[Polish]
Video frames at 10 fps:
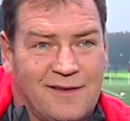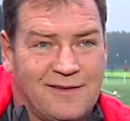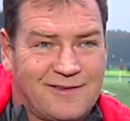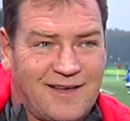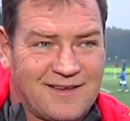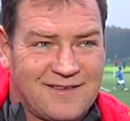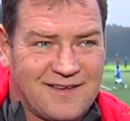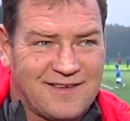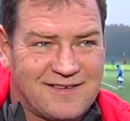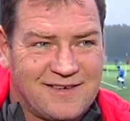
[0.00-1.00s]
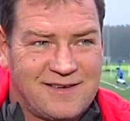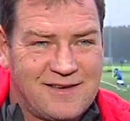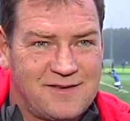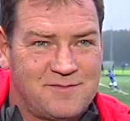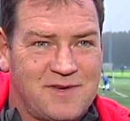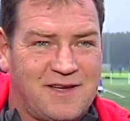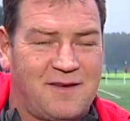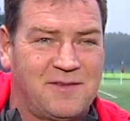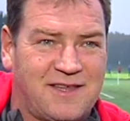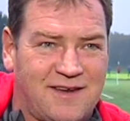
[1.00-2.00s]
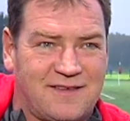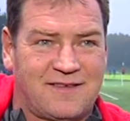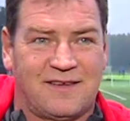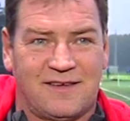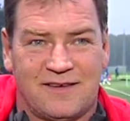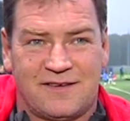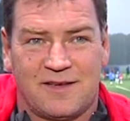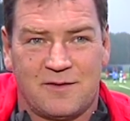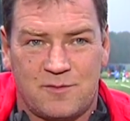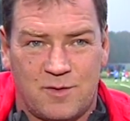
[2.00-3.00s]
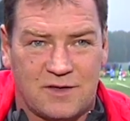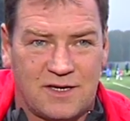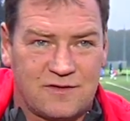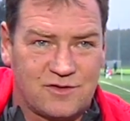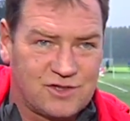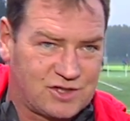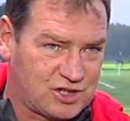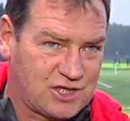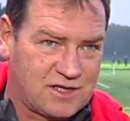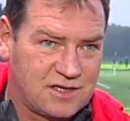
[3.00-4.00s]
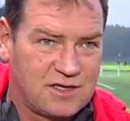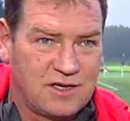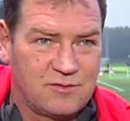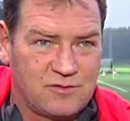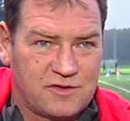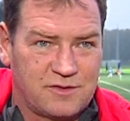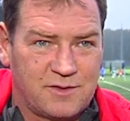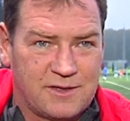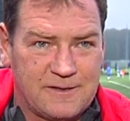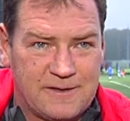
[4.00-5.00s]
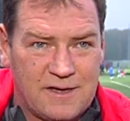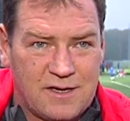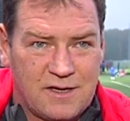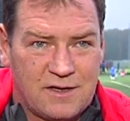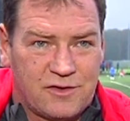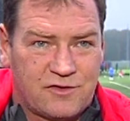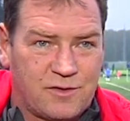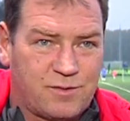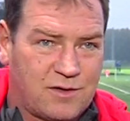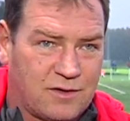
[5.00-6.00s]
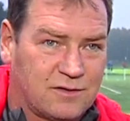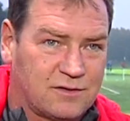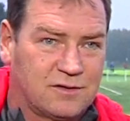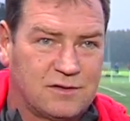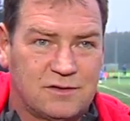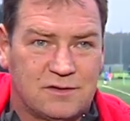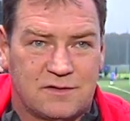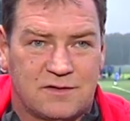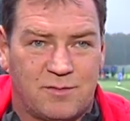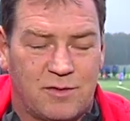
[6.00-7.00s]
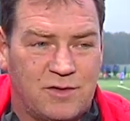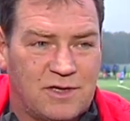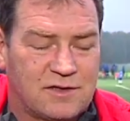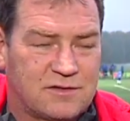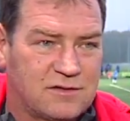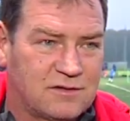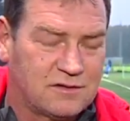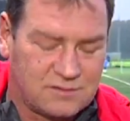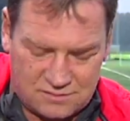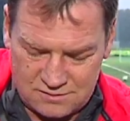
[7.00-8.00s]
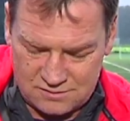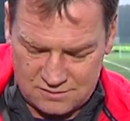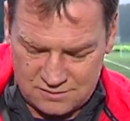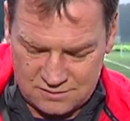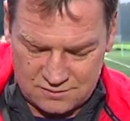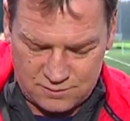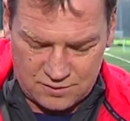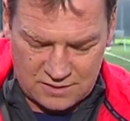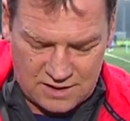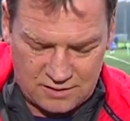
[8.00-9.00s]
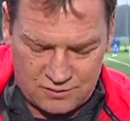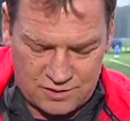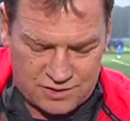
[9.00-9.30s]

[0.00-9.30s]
No tak, zgadza się. My gramy teraz 7 y, spotkań co 3-4 dni i musimy szybko y, zapominać o, o spotkaniu, które